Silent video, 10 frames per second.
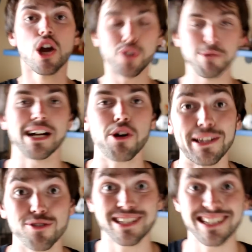Quindi mi
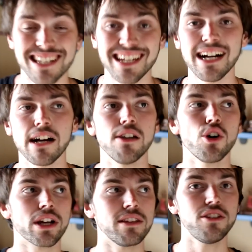raccomando, stasera alle
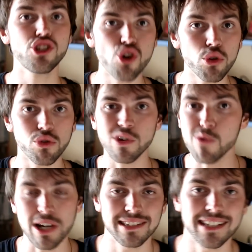ore
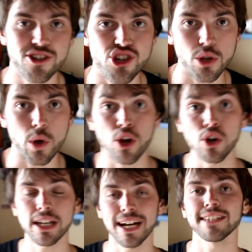18.45
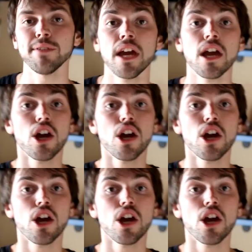collegatevi